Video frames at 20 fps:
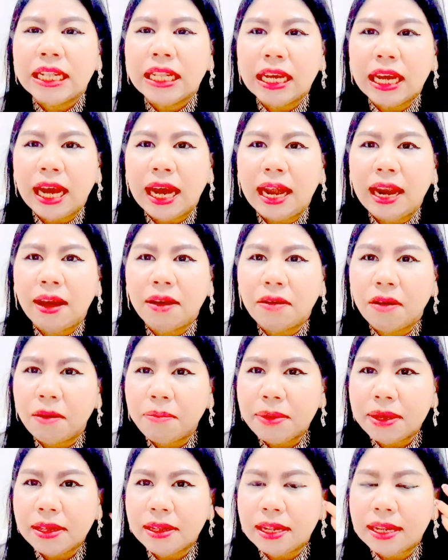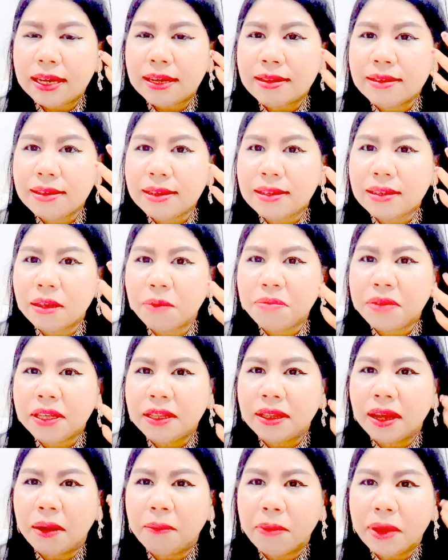นะคะ แล้วก็เป็นลิขสิทธิ์ทรัพย์สิน
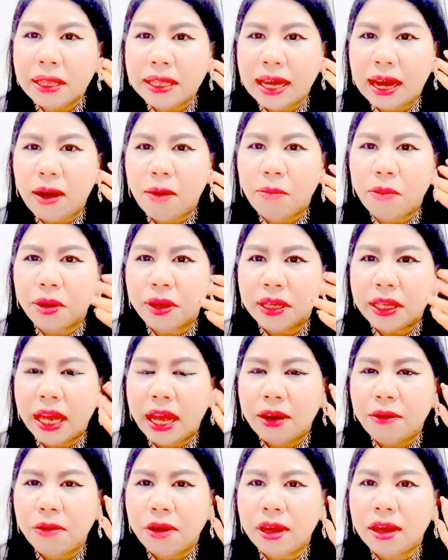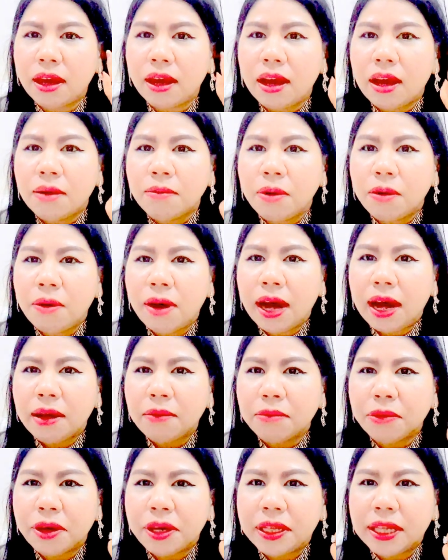ทางปัญญาของหมอยหน้าด้วย เพราะว่า
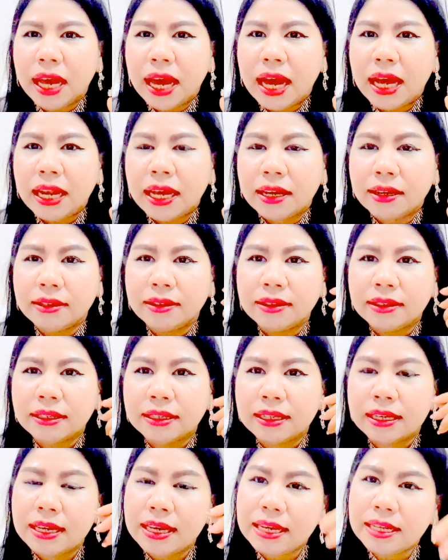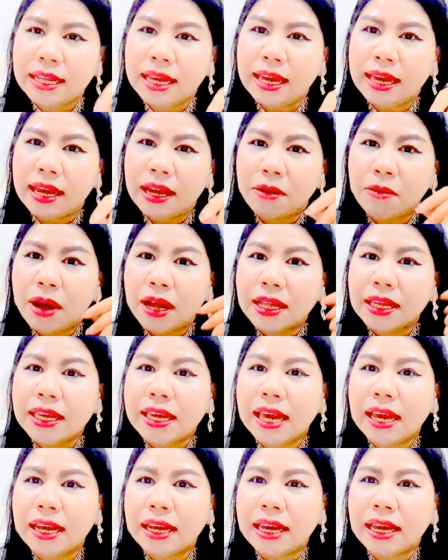หมอยหน้าเนี่ยคิดเอง วาด เอ
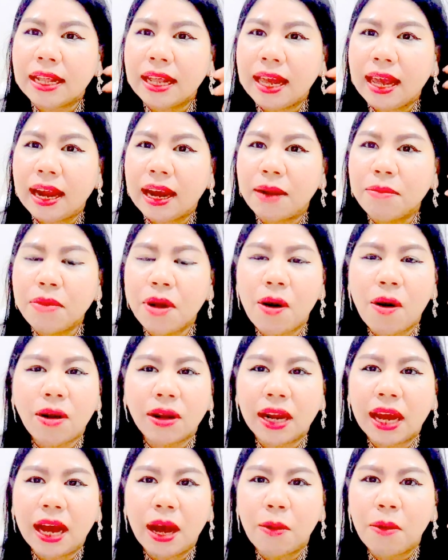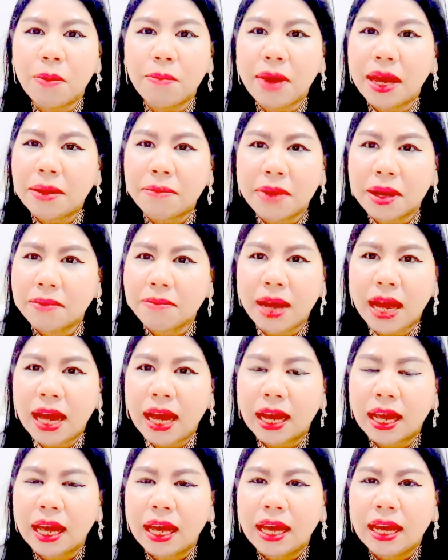งเขียนเองรับรองนะคะ ว่าแม่นมา
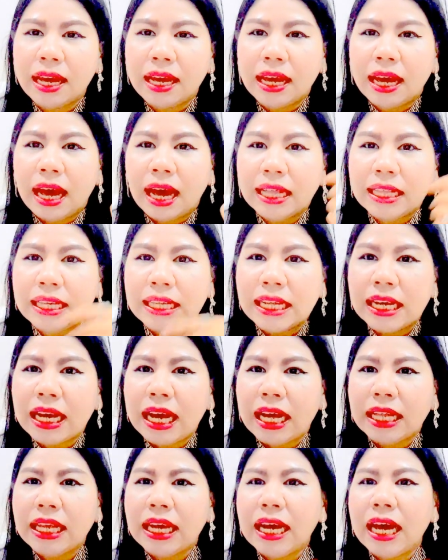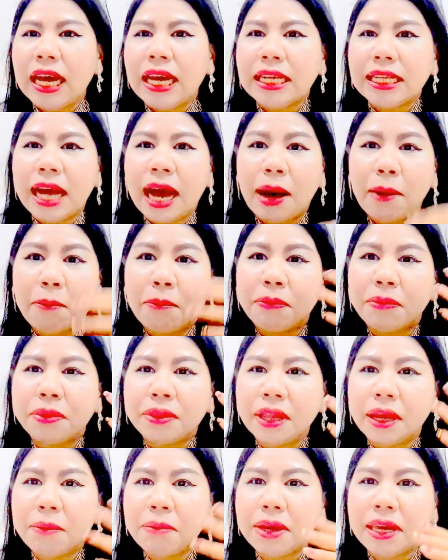กๆ อันนี้นะคะถ้าใคร
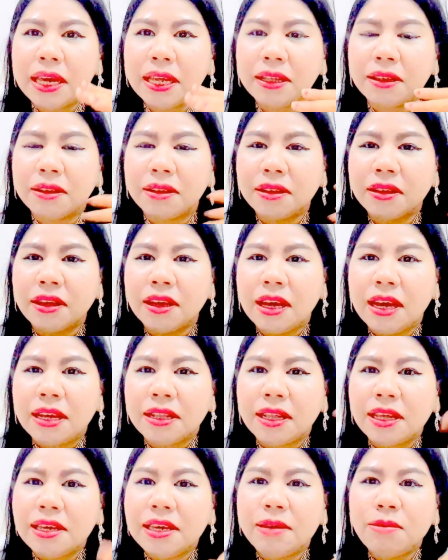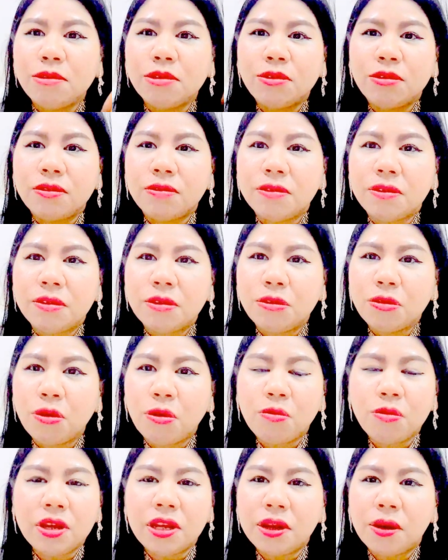ทำถ้าไปเห็นในคลิป
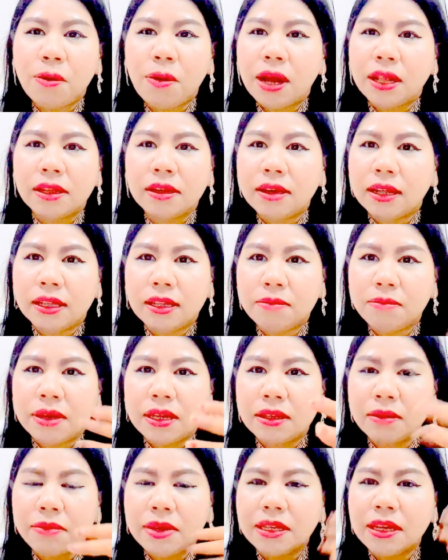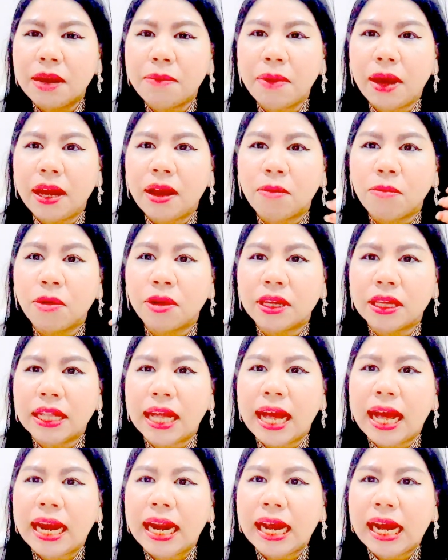YouTube วีโออันอื่นอันนี้ ไม่ไม่ใช่ไพ่ของหมอนี
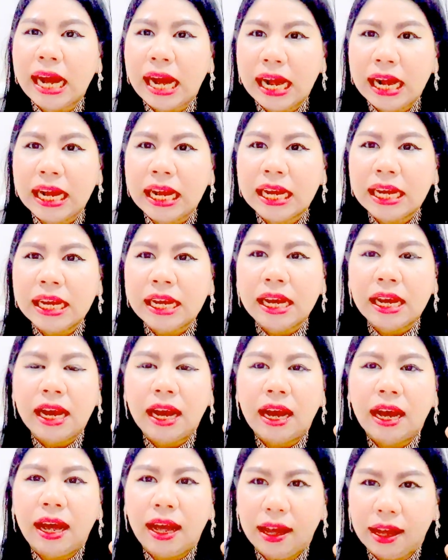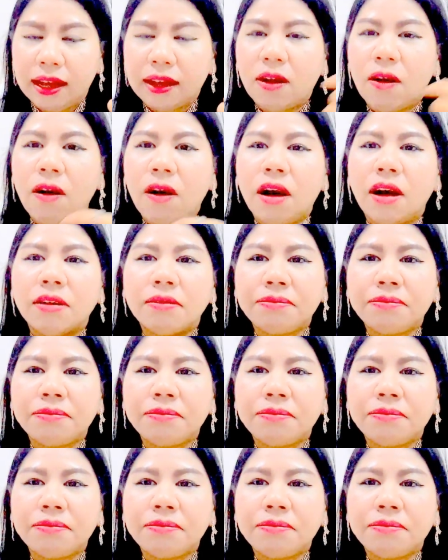น่านะคะ ก็